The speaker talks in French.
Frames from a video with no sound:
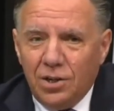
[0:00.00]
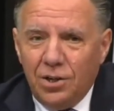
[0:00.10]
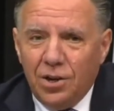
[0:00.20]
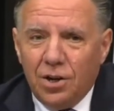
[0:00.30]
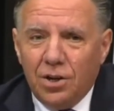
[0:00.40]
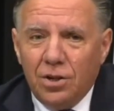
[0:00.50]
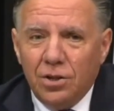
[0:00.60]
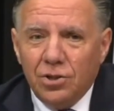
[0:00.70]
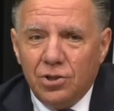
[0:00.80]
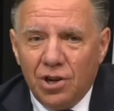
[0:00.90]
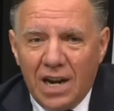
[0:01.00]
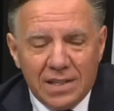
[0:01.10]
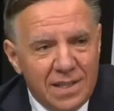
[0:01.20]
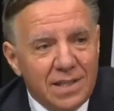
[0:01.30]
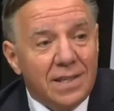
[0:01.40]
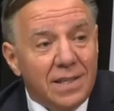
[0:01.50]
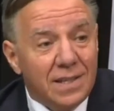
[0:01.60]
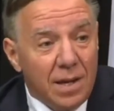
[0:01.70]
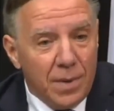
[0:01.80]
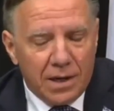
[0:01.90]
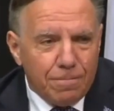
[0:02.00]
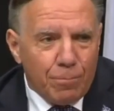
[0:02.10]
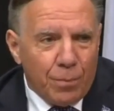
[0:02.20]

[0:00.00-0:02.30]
il y a du racisme systémique.